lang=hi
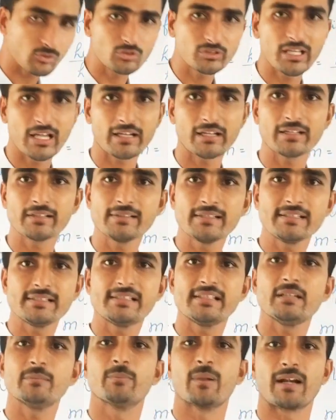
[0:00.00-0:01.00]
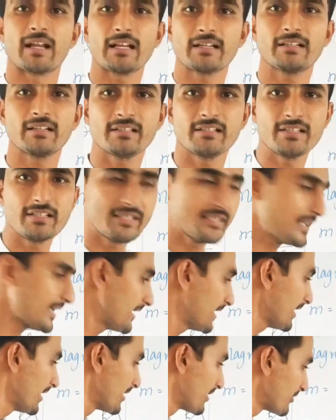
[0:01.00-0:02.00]
को क्या कर दीजिए बड़ा कर दीजिए
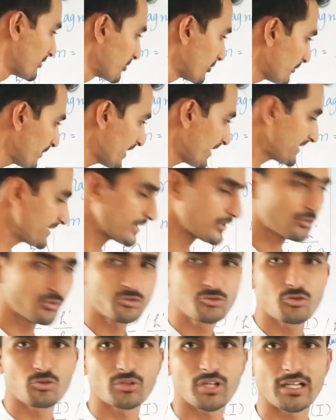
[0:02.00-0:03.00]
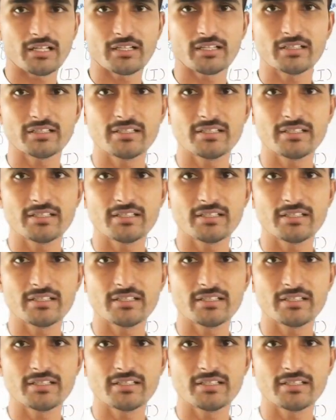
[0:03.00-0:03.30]
न्यूमिनेटर को छोटा कर